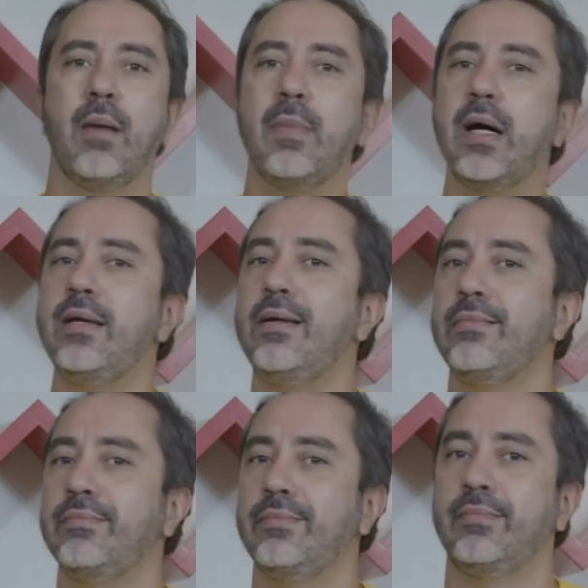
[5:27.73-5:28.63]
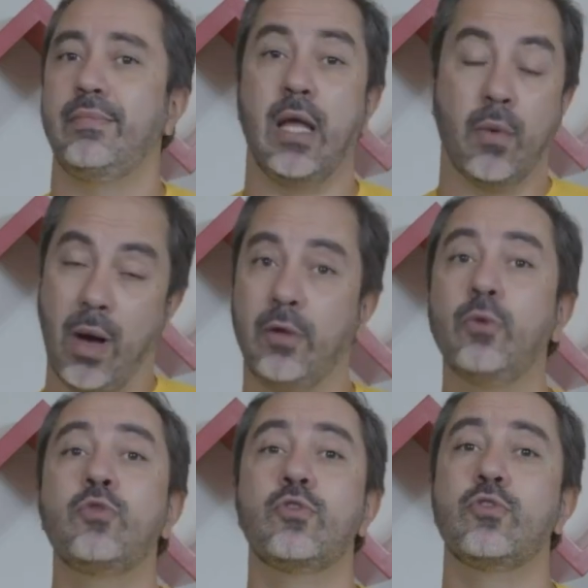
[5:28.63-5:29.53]
mãe deu à
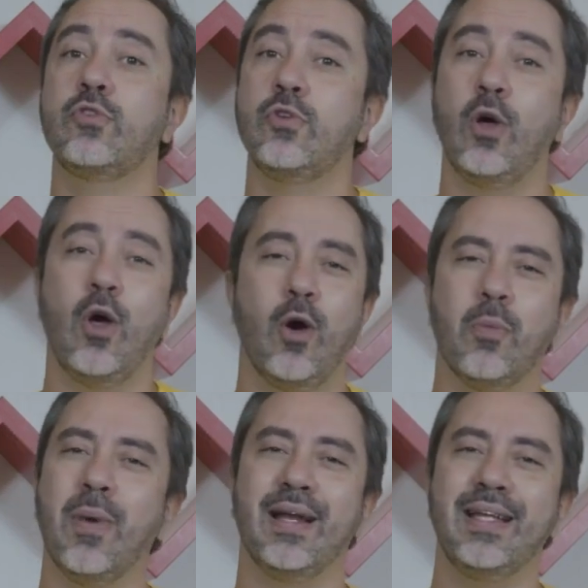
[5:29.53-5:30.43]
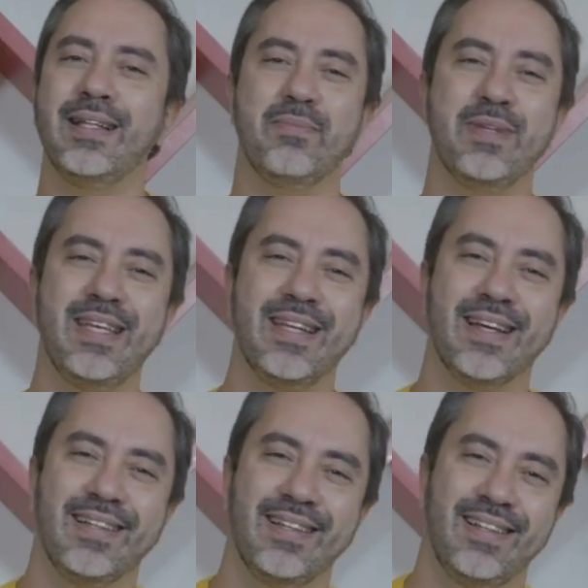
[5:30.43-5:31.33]
luz uma linda
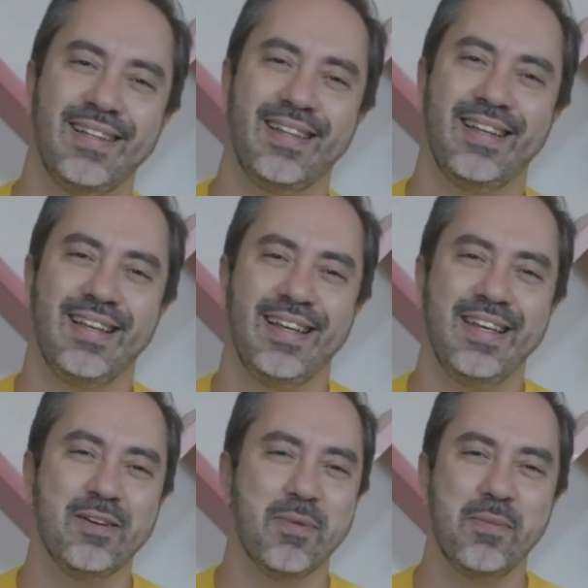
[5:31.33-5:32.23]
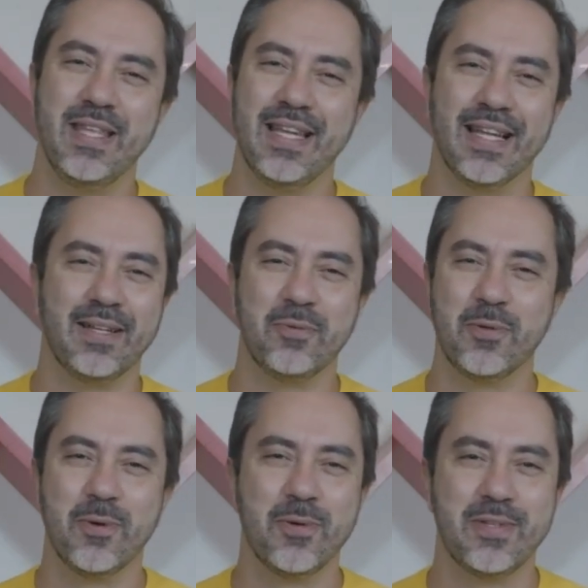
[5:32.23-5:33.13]
menina e uma menina tão
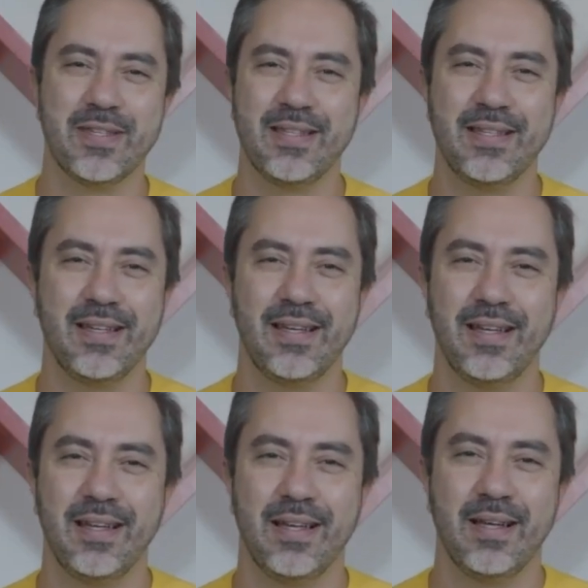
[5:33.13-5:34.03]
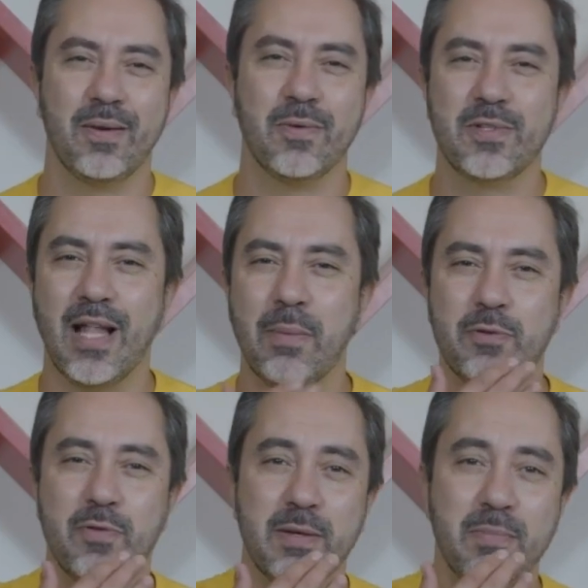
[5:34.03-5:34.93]
doce, com os lábios
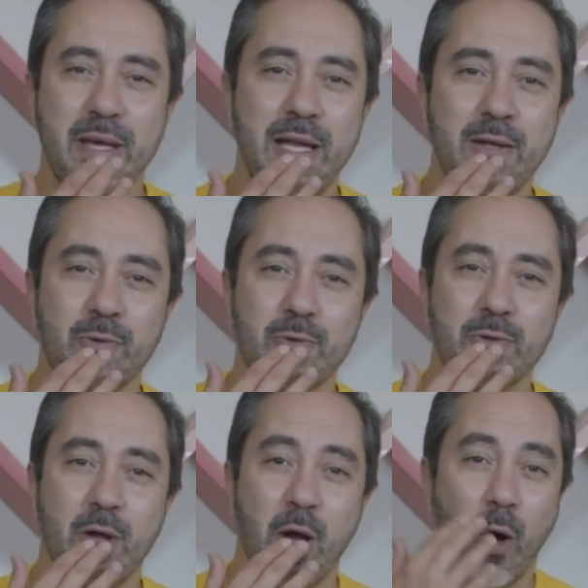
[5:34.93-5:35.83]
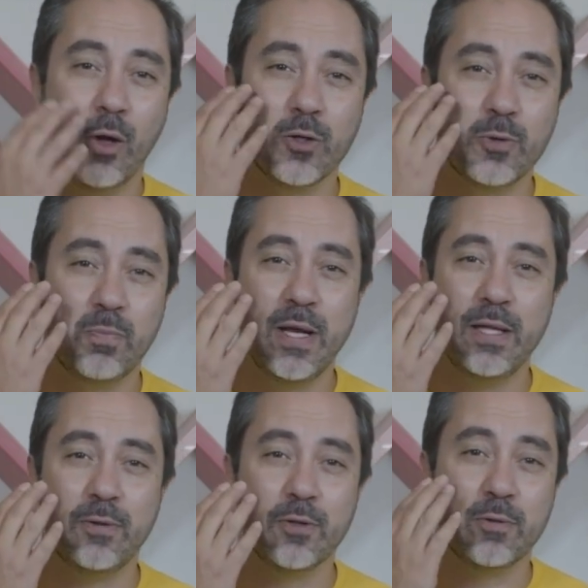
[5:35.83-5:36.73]
vermelhos, olhos
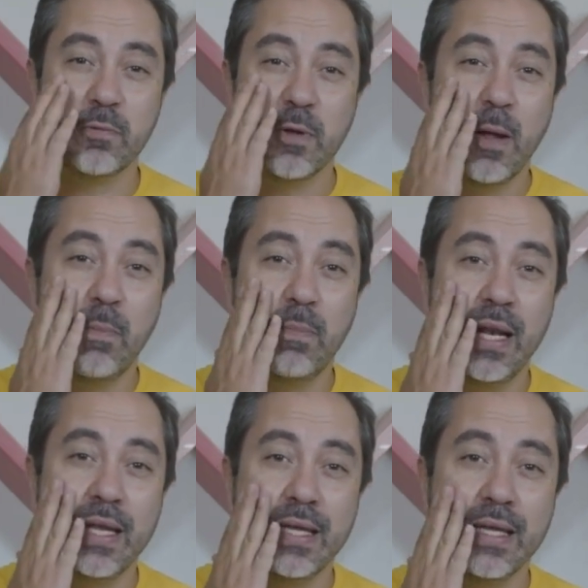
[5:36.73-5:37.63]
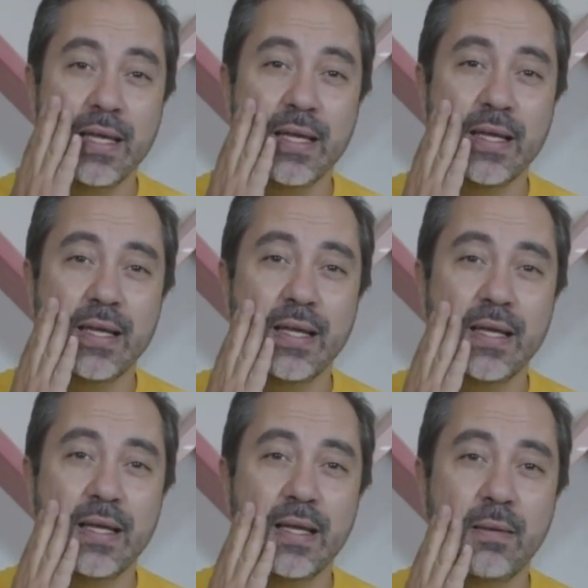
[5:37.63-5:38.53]
pretos, pele,
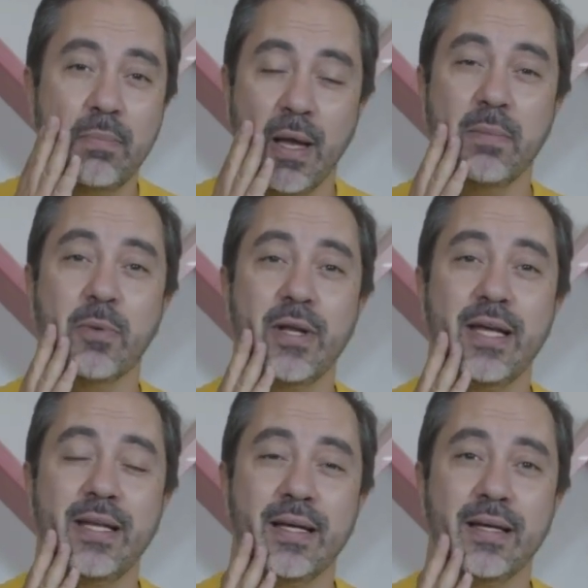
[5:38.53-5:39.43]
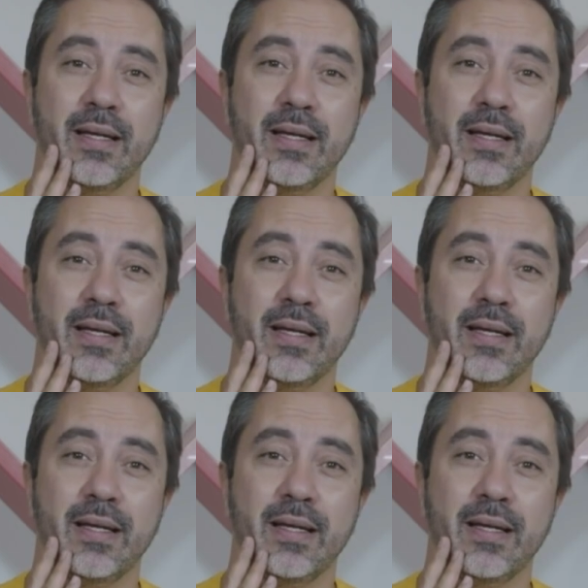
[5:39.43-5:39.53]
pele morena.